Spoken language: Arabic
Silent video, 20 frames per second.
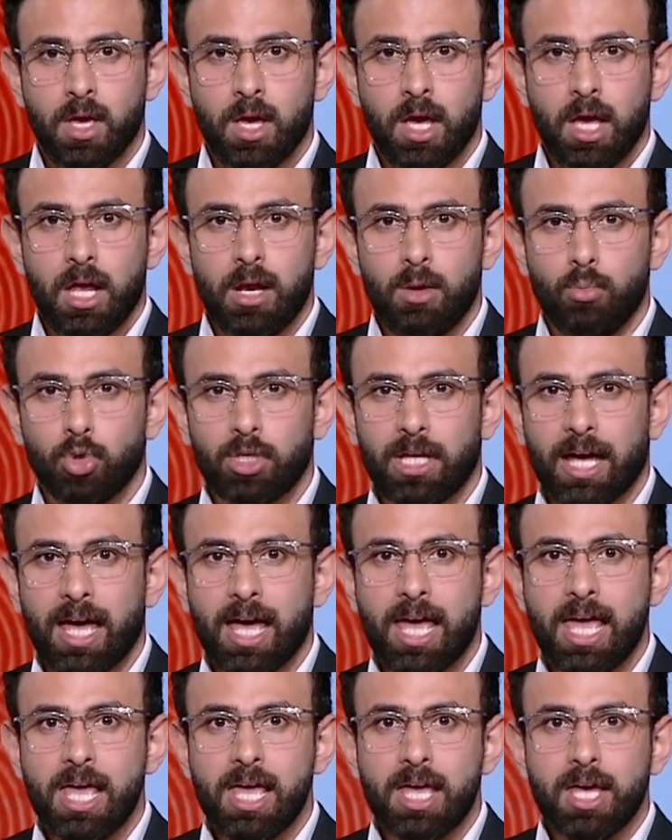
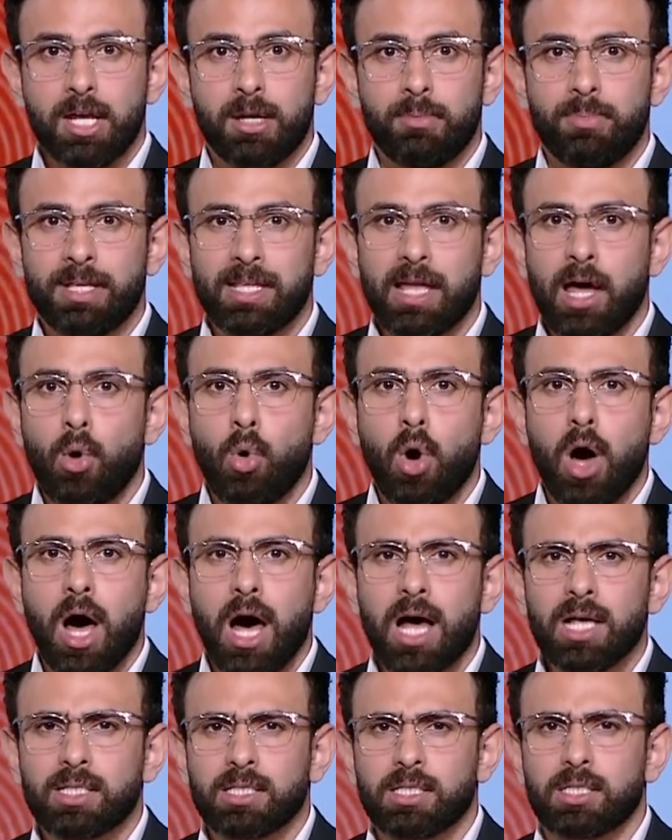المتغير بتاعه
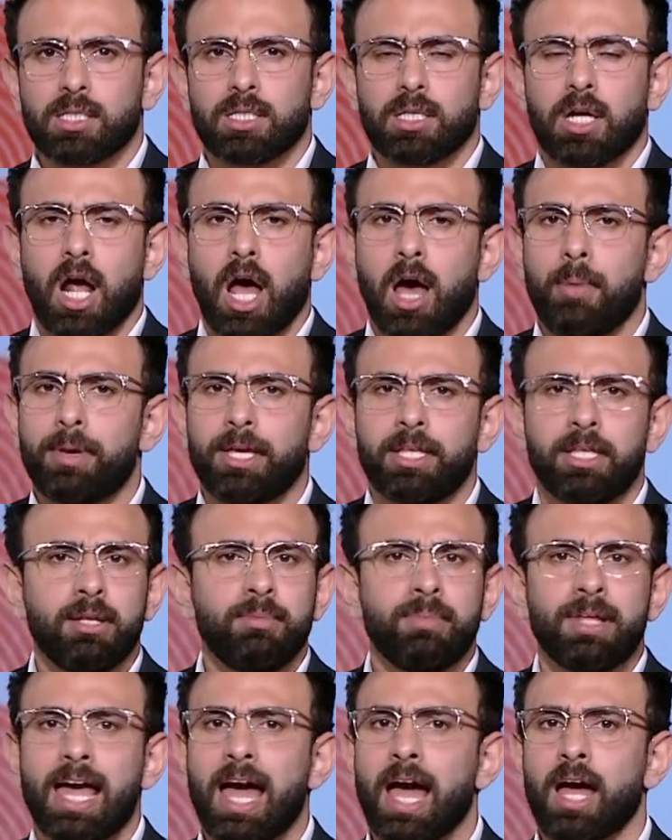اسرع بكتير
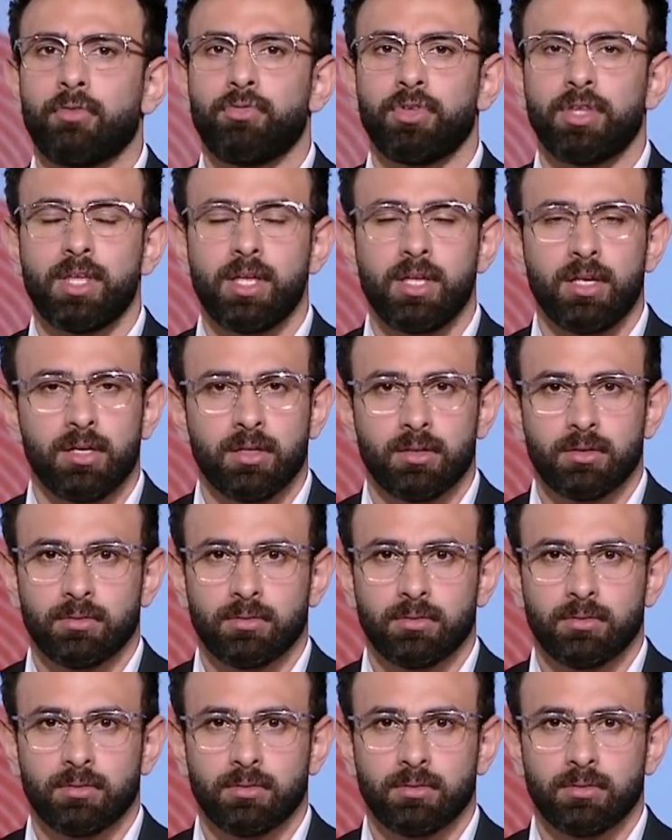من اي حاجه في الدنيا